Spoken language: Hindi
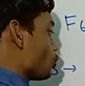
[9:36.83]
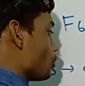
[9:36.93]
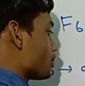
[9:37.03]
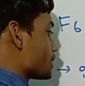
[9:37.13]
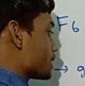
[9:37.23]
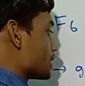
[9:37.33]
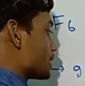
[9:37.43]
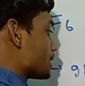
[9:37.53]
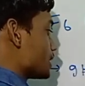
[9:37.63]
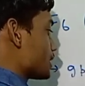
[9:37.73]
ग्रुप
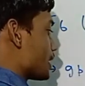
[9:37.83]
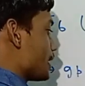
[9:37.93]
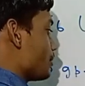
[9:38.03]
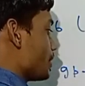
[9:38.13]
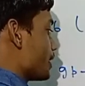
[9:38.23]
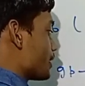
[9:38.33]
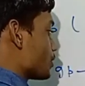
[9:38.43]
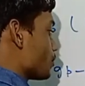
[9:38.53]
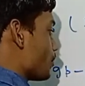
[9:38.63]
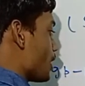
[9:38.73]
सिक्सटीन का एलिमेंट
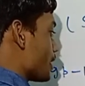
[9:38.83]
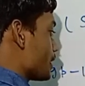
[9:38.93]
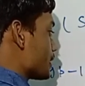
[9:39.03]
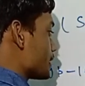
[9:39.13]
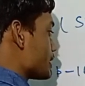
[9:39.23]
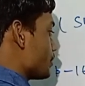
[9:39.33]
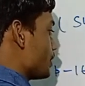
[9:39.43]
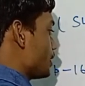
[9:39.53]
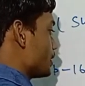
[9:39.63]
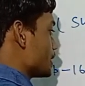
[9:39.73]
है तो बाहरी कक्षा
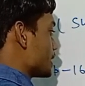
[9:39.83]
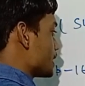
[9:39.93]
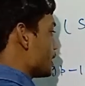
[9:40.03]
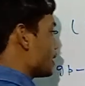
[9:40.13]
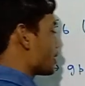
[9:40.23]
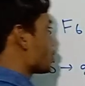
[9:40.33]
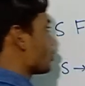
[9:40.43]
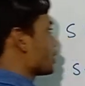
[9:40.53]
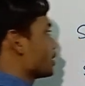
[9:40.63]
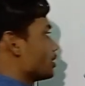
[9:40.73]
में छः
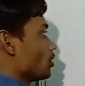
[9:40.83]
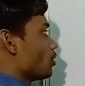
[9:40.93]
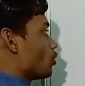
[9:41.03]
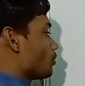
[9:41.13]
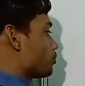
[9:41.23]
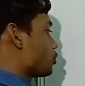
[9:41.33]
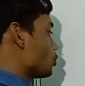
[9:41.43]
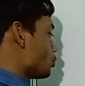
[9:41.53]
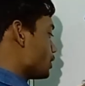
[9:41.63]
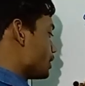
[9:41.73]
इलेक्ट्रॉन है और
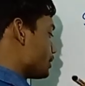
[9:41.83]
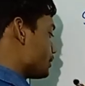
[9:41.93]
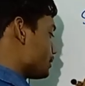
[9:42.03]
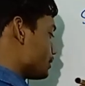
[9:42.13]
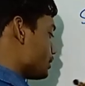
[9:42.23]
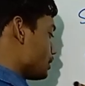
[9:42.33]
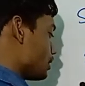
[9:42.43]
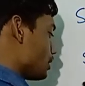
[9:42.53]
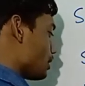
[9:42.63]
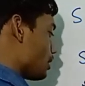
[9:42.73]

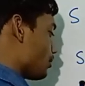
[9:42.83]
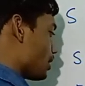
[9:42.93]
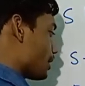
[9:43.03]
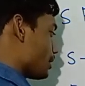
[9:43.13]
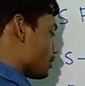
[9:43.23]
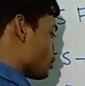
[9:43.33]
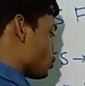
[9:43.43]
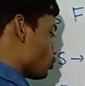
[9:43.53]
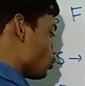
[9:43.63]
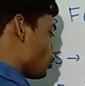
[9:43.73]
फ्लोरिन हमारा
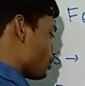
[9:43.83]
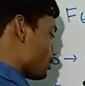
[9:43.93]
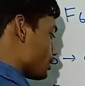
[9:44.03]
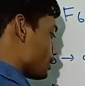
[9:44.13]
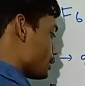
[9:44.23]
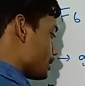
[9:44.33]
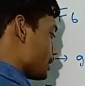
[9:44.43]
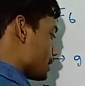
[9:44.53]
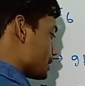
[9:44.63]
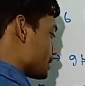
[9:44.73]

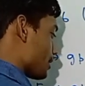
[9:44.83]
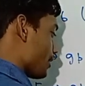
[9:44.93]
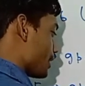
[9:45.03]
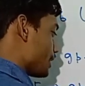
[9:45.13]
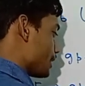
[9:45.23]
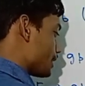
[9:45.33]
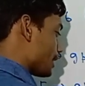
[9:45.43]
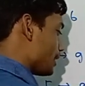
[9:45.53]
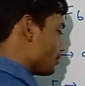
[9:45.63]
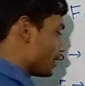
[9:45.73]
ग्रुप सेवेंटीन
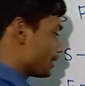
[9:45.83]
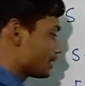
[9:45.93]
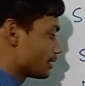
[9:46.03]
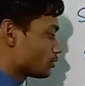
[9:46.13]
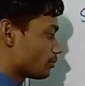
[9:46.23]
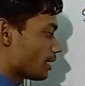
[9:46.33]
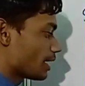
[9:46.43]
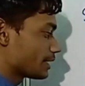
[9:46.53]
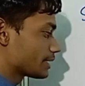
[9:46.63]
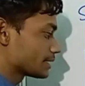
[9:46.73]
का एलिमेंट है तो
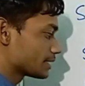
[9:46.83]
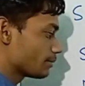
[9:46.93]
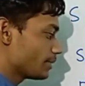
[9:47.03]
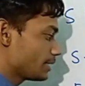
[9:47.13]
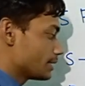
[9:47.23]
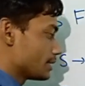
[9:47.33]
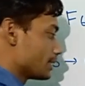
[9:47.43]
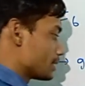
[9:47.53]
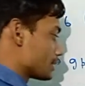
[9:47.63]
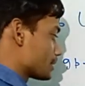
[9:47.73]
बाहरी कक्षा में
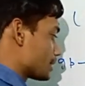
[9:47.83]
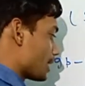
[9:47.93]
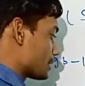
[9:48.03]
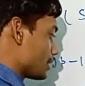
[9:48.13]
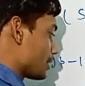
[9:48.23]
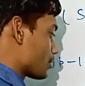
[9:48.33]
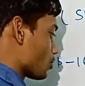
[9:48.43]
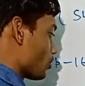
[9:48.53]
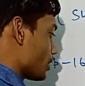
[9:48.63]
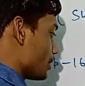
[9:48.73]
सात
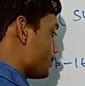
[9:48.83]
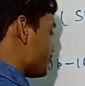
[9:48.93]
इलेक्ट्रॉन